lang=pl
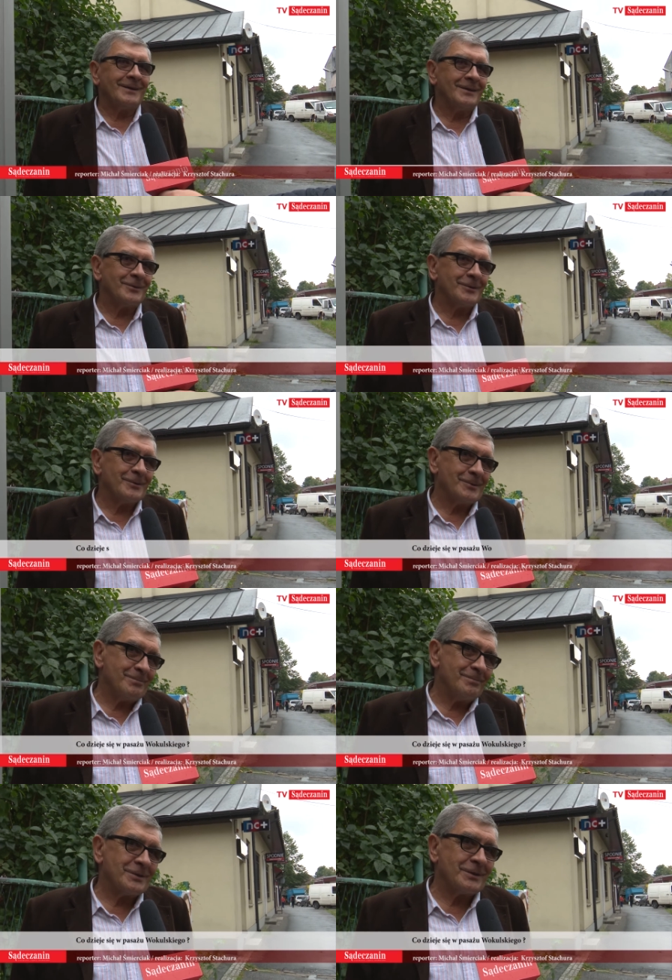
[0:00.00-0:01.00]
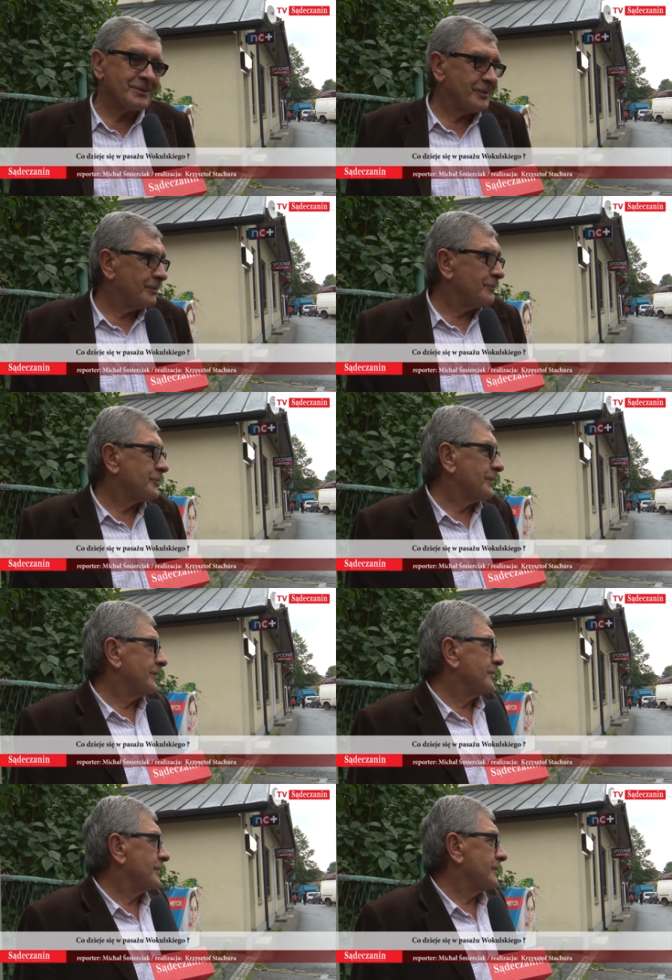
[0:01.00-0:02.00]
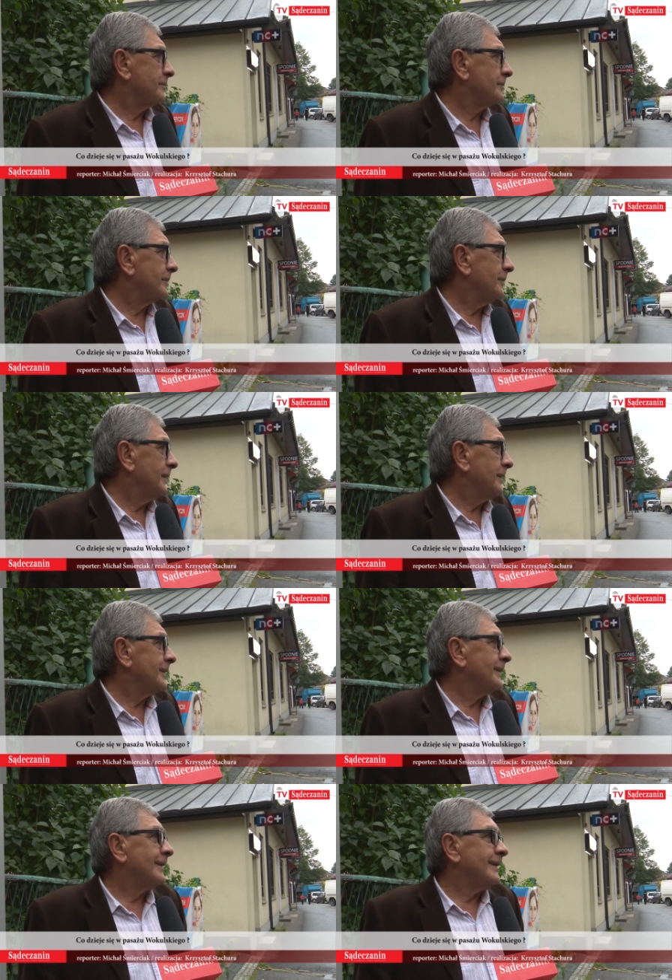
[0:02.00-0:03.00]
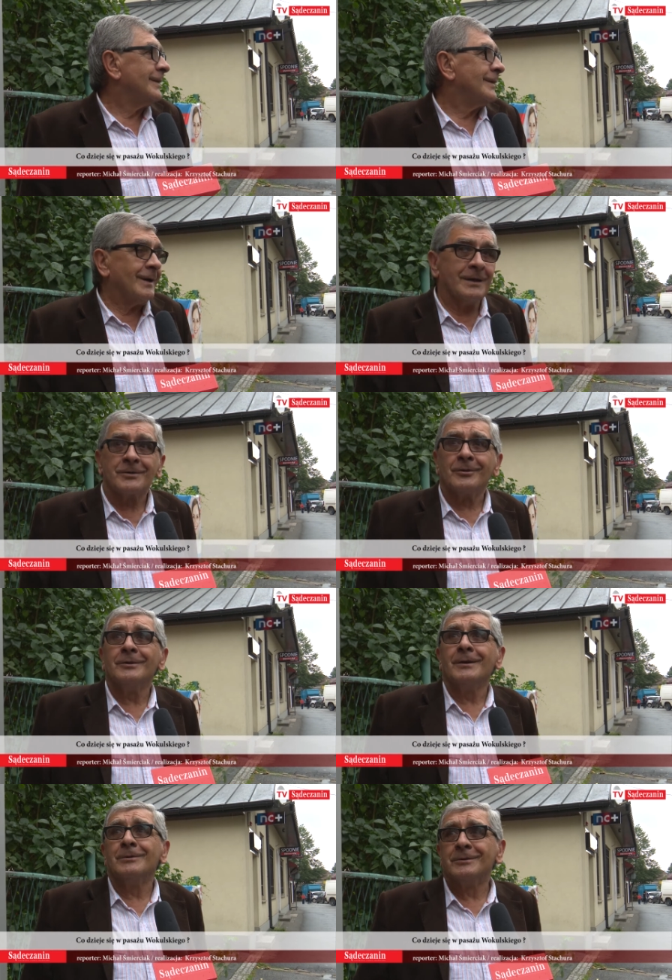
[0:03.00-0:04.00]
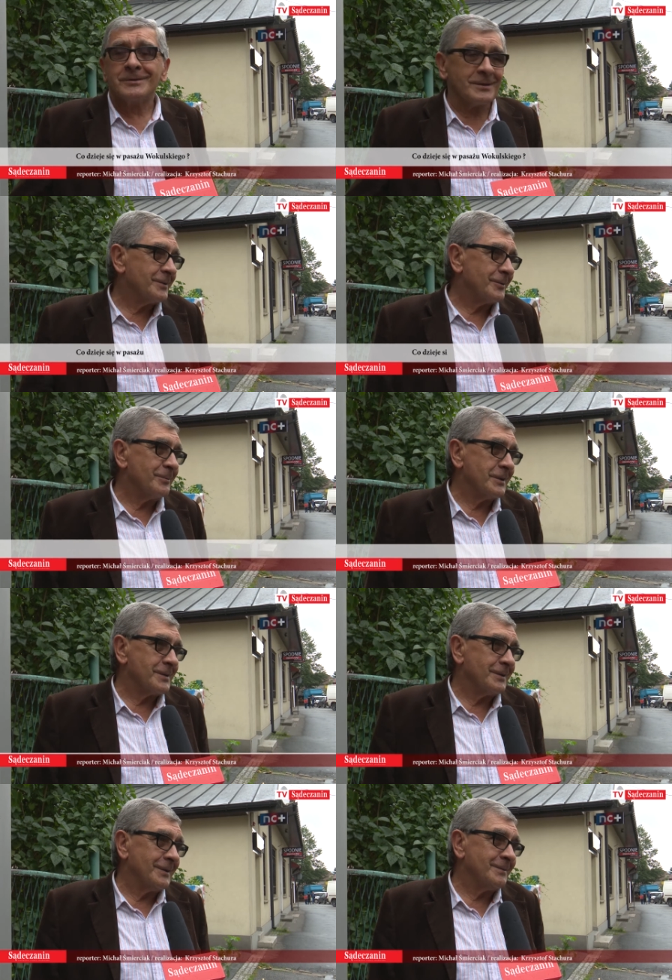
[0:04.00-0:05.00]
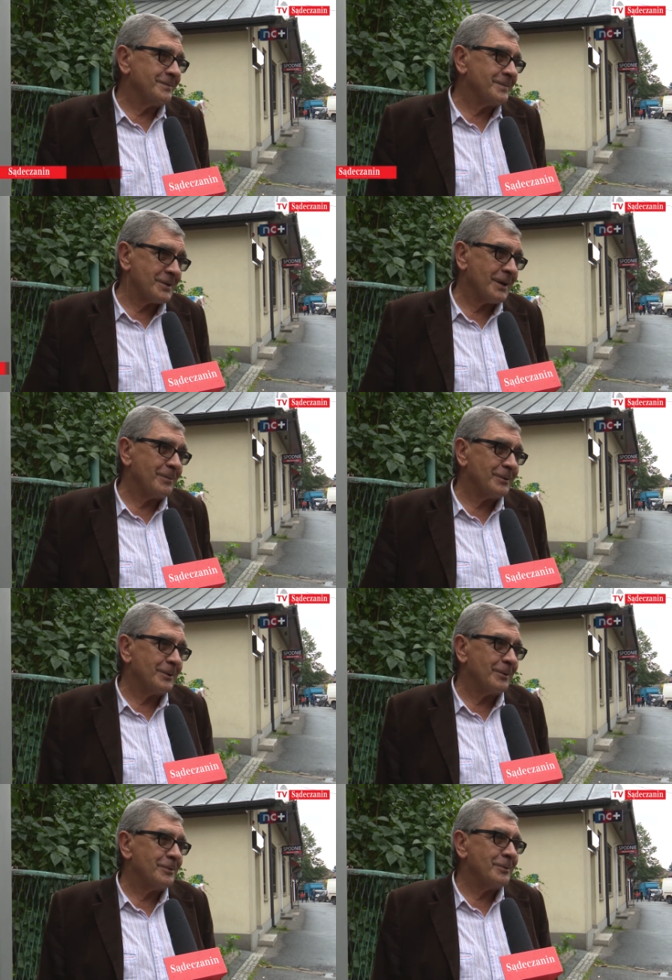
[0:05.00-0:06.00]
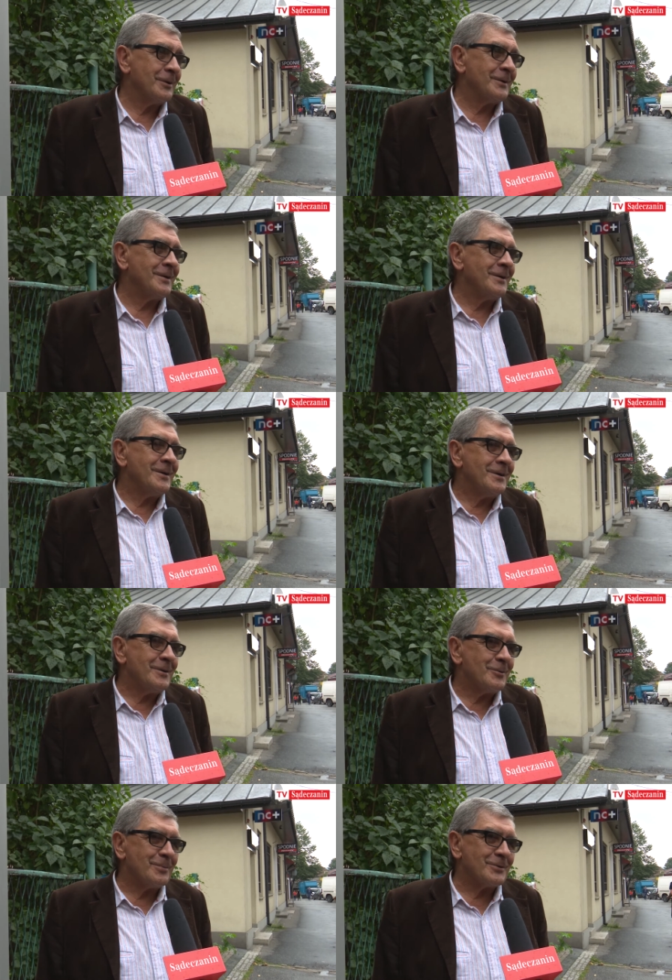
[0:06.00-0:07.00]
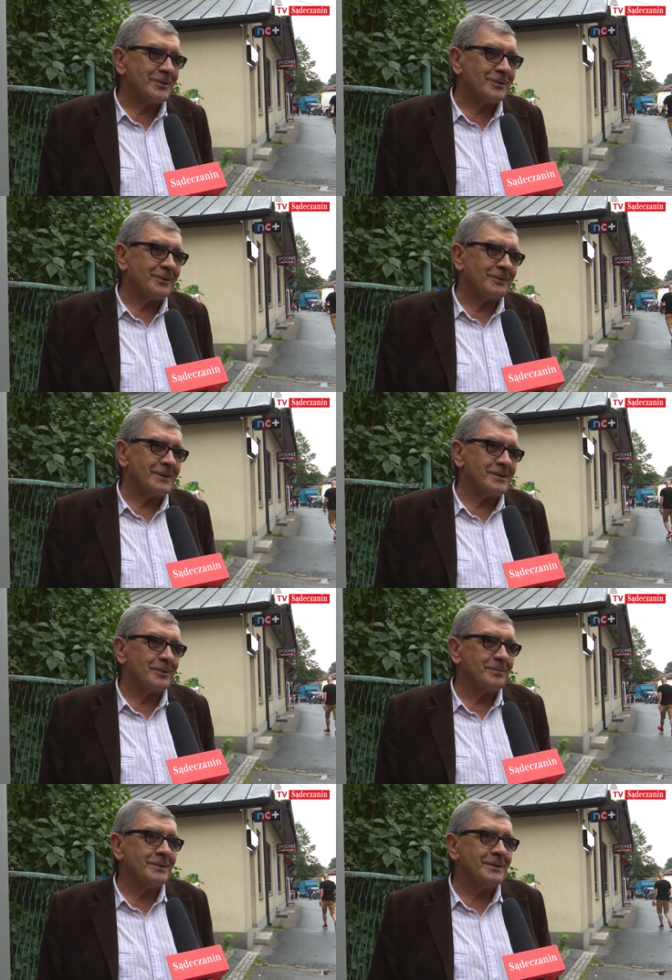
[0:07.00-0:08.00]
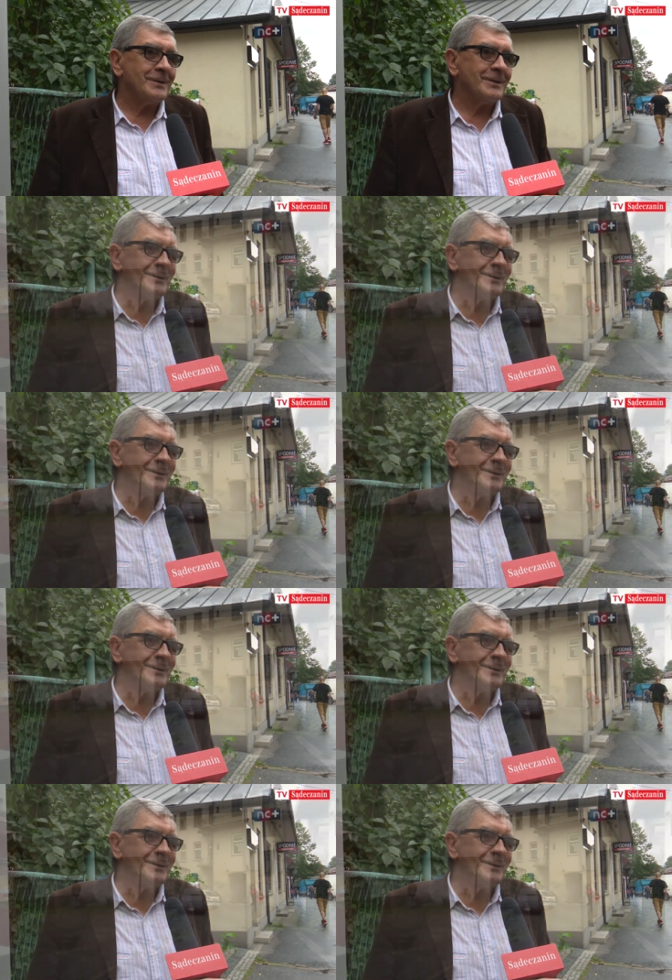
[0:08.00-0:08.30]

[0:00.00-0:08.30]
i to myślę, że od dłuższego czasu trwa. A szkoda, bo to centrum miasta. Trzeba by to było uporządkować, zrobić,